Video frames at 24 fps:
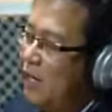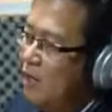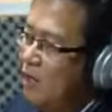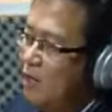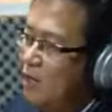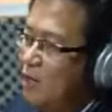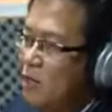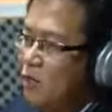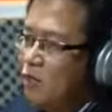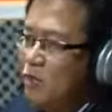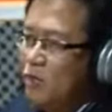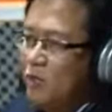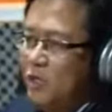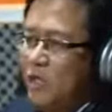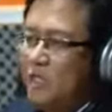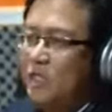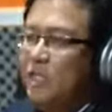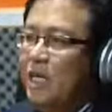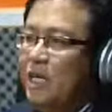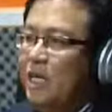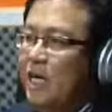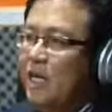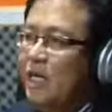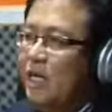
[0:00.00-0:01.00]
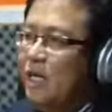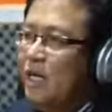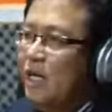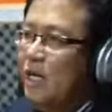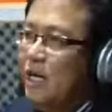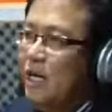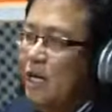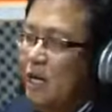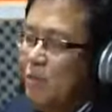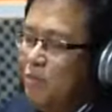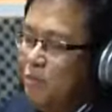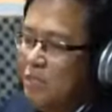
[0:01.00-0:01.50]
我们的共同点在哪里？
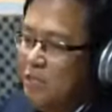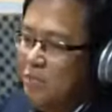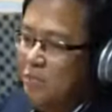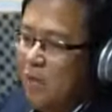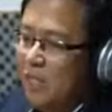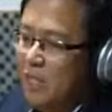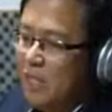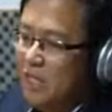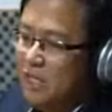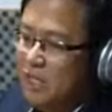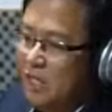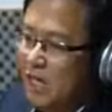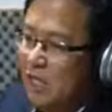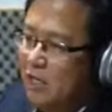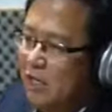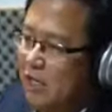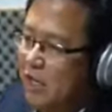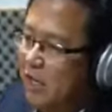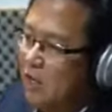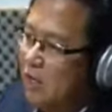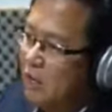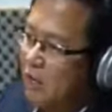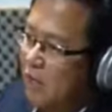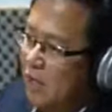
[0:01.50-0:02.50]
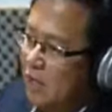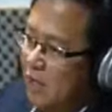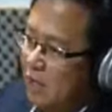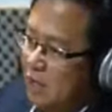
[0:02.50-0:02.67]
而不是每天强调。